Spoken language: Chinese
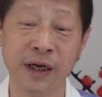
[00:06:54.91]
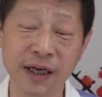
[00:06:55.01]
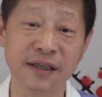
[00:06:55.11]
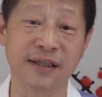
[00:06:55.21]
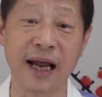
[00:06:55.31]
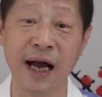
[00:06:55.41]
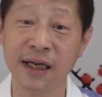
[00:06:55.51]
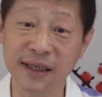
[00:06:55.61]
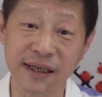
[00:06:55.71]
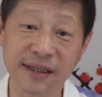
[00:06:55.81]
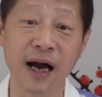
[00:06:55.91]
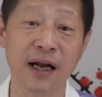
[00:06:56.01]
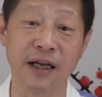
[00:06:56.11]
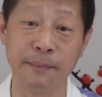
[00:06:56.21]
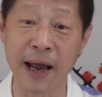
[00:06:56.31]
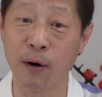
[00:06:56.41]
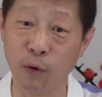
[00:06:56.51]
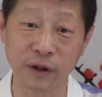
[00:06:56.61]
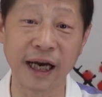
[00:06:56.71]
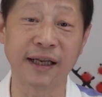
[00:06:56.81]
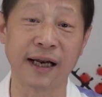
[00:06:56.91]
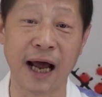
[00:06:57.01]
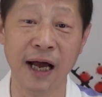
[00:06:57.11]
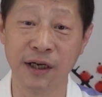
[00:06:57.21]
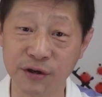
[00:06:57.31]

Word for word: 因此呢，在上个礼拜，我太太呢